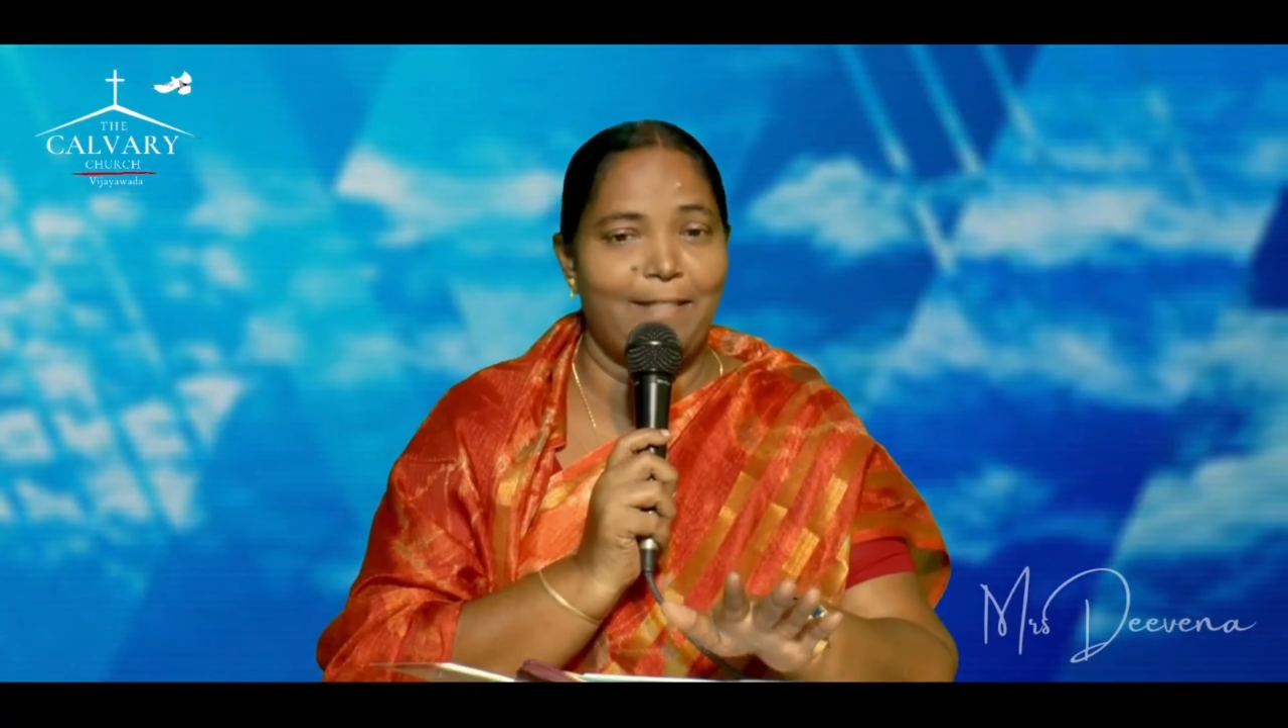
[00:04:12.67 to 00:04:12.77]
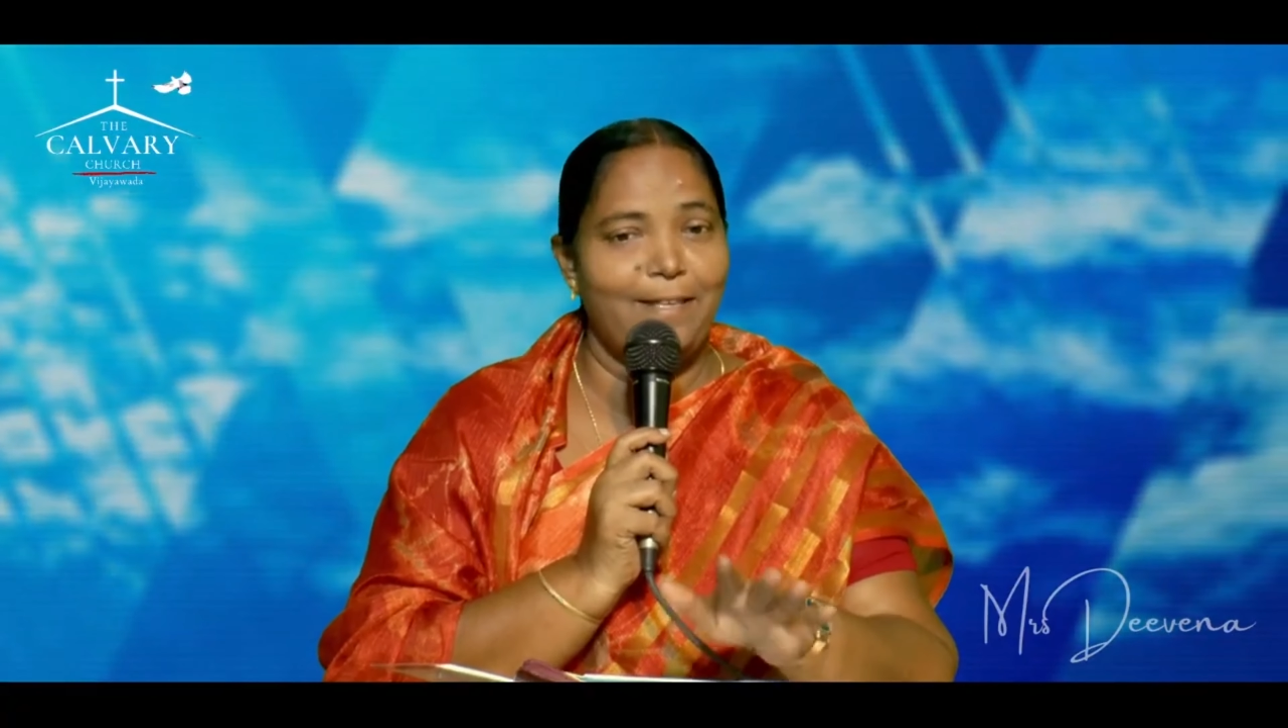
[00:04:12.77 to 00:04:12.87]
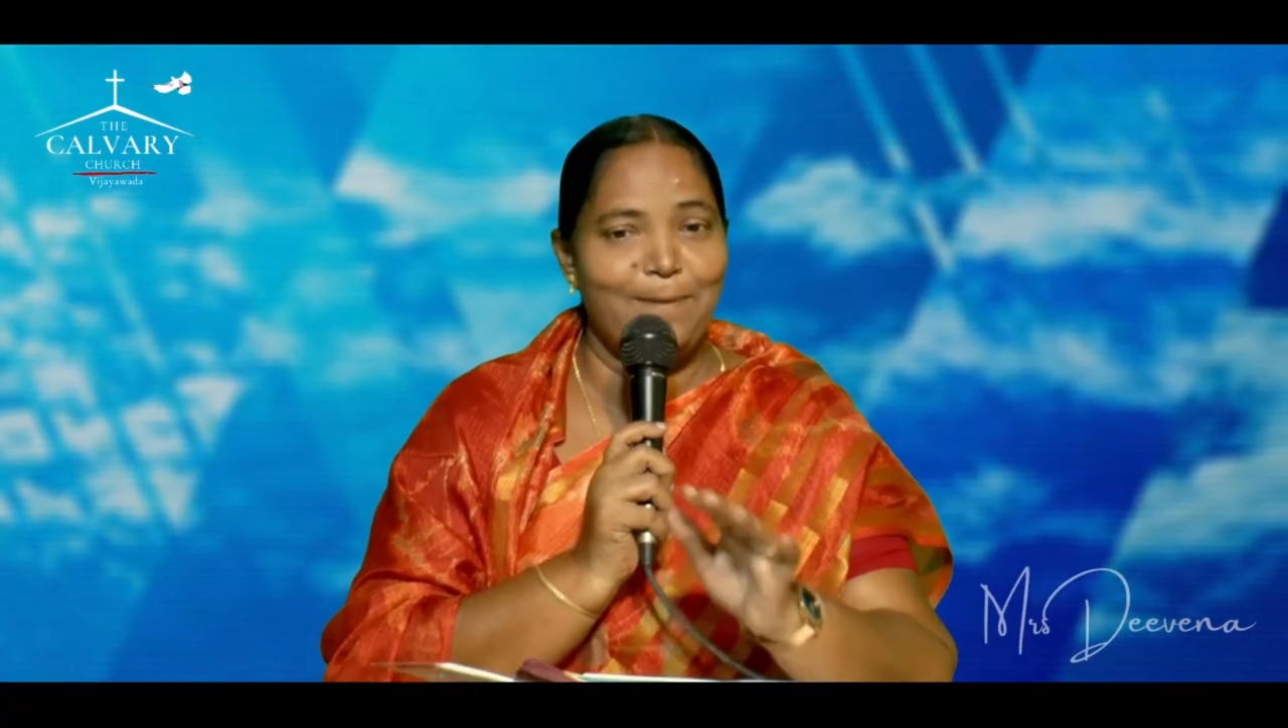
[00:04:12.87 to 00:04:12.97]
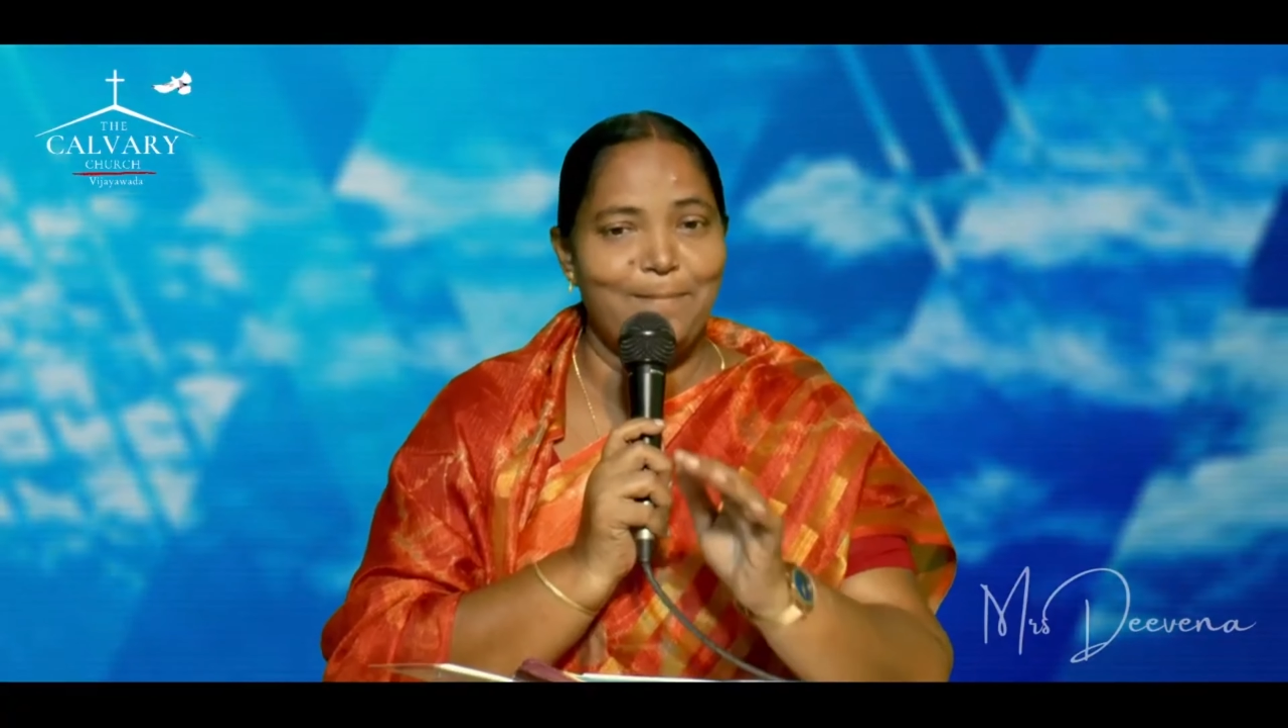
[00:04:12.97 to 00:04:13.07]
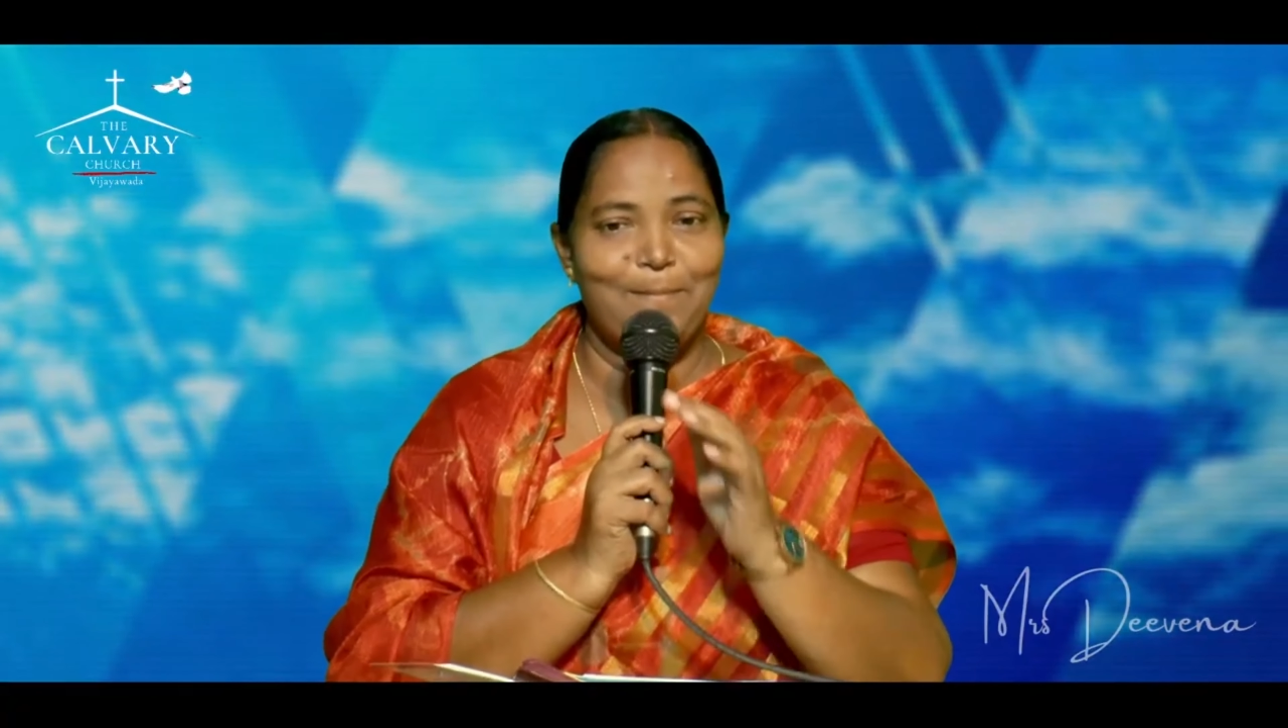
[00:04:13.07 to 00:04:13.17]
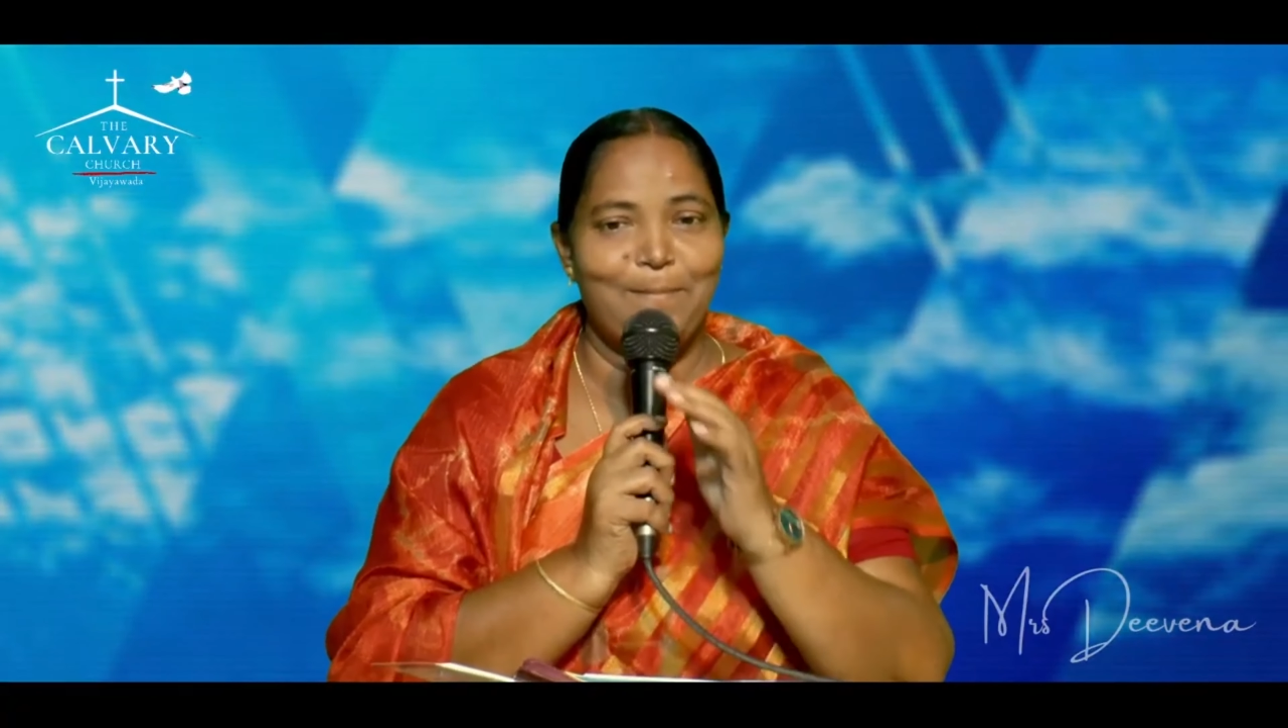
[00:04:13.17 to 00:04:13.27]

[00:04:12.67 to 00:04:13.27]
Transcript: కదా